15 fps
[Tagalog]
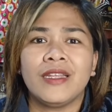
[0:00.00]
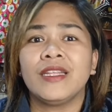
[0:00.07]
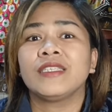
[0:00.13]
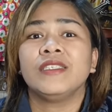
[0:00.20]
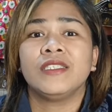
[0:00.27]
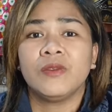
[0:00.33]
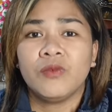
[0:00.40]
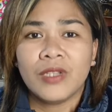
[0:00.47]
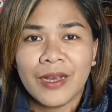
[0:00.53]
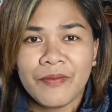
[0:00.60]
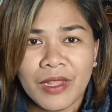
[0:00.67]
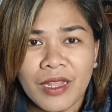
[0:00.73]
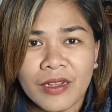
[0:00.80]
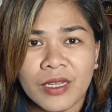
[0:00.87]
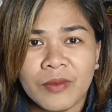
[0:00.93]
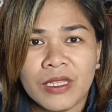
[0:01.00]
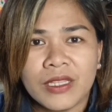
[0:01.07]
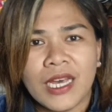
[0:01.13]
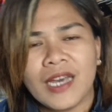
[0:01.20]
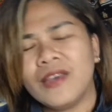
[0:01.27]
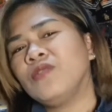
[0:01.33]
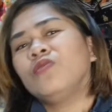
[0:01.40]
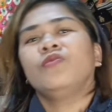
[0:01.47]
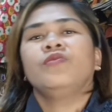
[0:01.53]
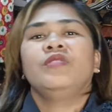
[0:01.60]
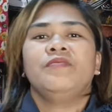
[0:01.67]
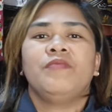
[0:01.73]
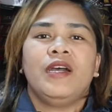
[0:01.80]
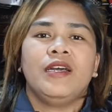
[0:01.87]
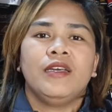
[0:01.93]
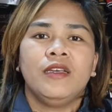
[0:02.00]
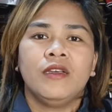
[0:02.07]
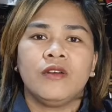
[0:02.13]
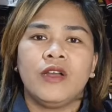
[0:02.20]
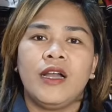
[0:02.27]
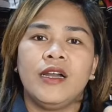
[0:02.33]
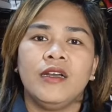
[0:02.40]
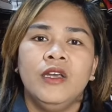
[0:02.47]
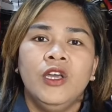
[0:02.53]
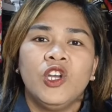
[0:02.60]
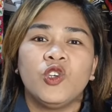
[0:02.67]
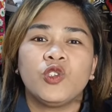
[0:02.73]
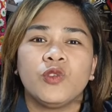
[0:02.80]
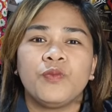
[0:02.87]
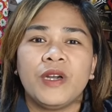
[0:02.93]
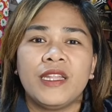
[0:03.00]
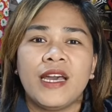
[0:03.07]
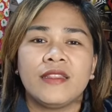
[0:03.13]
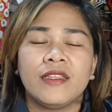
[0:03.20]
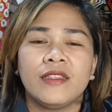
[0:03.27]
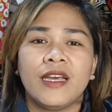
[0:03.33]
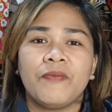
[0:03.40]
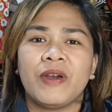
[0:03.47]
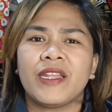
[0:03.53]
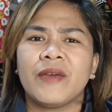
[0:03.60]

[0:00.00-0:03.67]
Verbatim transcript: nga na nagsisimula pa lang naman tayo, di ba, uh, gusto pa natin na